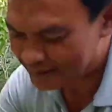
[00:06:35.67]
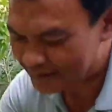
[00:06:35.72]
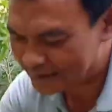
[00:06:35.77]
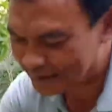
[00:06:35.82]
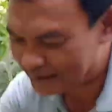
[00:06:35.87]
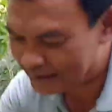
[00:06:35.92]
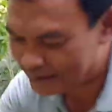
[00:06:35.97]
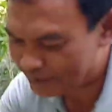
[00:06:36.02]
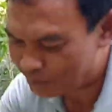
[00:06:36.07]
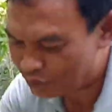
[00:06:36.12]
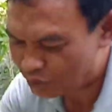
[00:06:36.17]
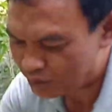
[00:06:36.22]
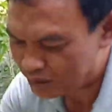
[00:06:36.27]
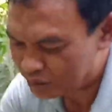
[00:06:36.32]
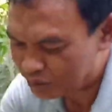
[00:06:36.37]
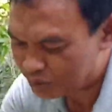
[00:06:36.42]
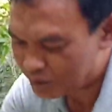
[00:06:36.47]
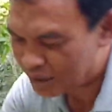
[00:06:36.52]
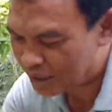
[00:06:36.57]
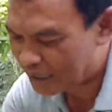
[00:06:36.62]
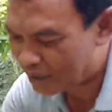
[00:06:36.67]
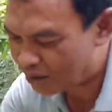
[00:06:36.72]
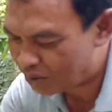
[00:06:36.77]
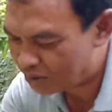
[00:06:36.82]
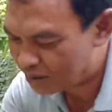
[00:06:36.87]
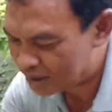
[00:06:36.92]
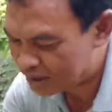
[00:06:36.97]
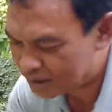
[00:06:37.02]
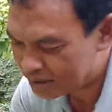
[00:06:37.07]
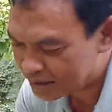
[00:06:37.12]
ini mungkin sudah kalau
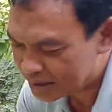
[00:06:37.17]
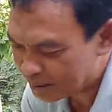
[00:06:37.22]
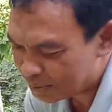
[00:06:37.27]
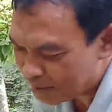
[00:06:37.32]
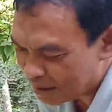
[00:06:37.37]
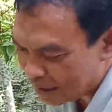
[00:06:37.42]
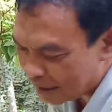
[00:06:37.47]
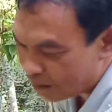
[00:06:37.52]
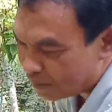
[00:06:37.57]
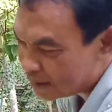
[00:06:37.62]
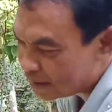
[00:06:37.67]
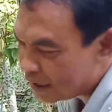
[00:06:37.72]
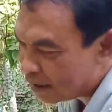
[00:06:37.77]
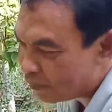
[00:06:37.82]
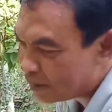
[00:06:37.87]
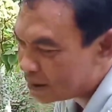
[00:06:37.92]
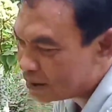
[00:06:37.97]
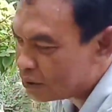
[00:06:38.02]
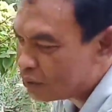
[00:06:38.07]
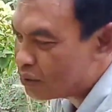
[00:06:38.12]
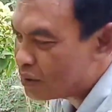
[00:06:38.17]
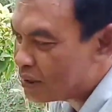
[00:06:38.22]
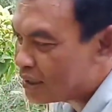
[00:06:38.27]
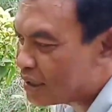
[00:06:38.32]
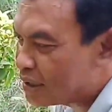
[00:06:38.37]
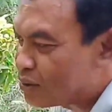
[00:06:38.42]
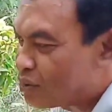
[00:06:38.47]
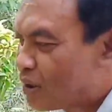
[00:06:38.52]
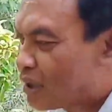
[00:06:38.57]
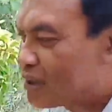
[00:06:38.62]
ya sistem yang kawat-kawat itu kita
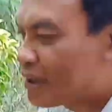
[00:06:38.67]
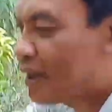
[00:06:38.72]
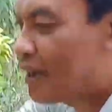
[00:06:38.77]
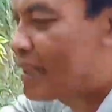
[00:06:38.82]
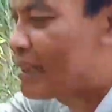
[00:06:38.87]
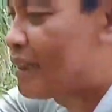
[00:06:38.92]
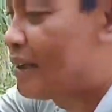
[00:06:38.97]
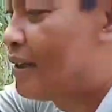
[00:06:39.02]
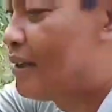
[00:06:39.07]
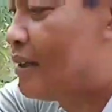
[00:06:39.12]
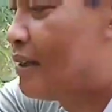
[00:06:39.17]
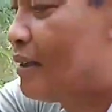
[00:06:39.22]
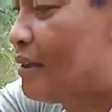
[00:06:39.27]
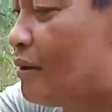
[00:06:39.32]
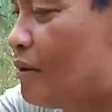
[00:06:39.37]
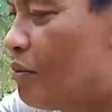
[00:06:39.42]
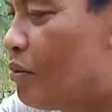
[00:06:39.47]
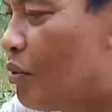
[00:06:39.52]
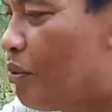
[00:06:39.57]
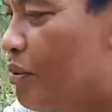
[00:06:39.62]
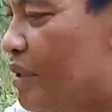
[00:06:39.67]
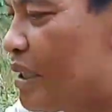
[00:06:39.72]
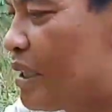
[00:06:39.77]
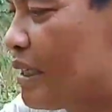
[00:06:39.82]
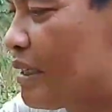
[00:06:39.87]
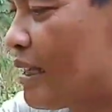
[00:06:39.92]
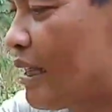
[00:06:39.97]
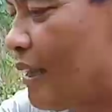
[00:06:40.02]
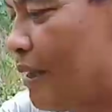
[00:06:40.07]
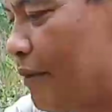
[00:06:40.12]
sudah telat
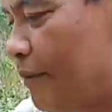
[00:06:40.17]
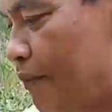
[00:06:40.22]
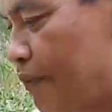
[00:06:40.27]
membikinnya